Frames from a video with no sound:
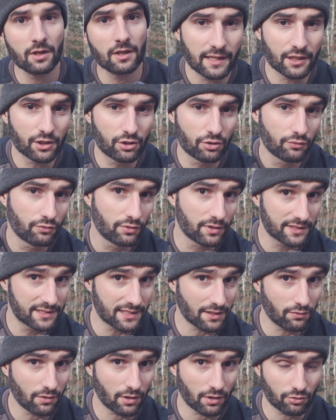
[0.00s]
et que vous voulez
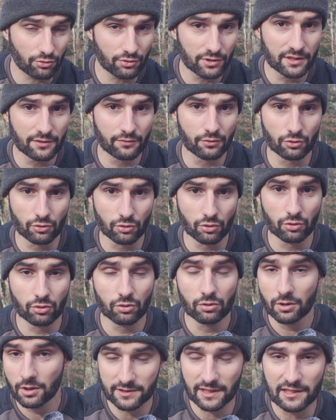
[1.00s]
savoir le niveau de
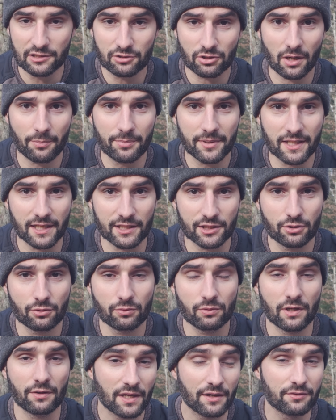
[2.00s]
l'eau, vous allez sur
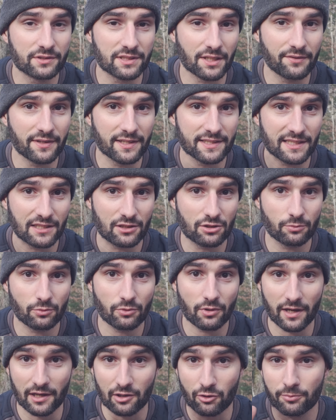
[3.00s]
l'application et vous savez
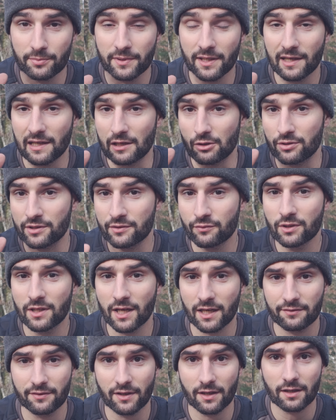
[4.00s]
exactement à combien est le niveau de
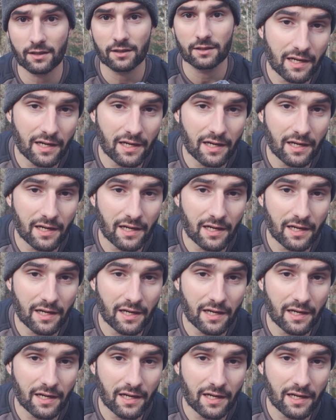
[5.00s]
la rivière.